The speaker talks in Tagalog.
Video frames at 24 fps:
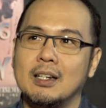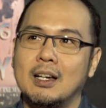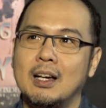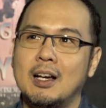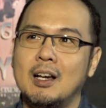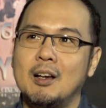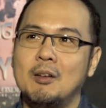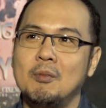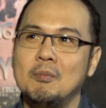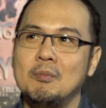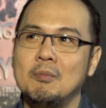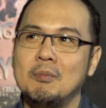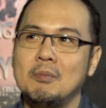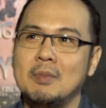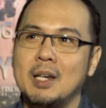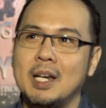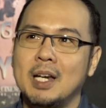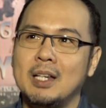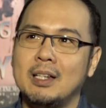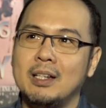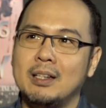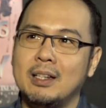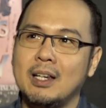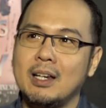Um,
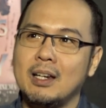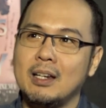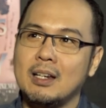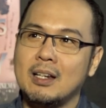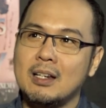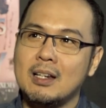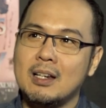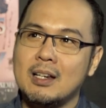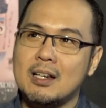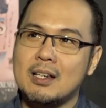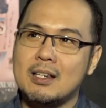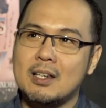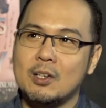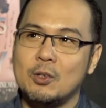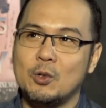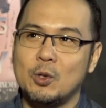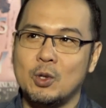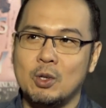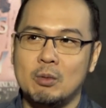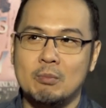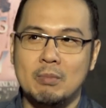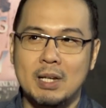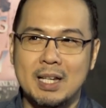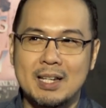editing
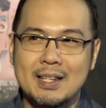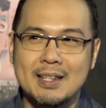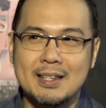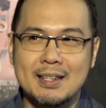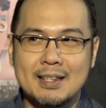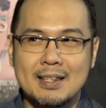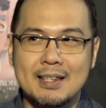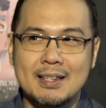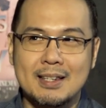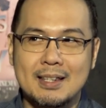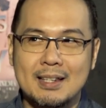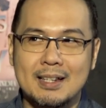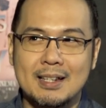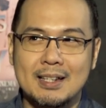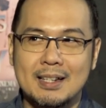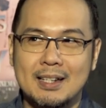siguro Bliss.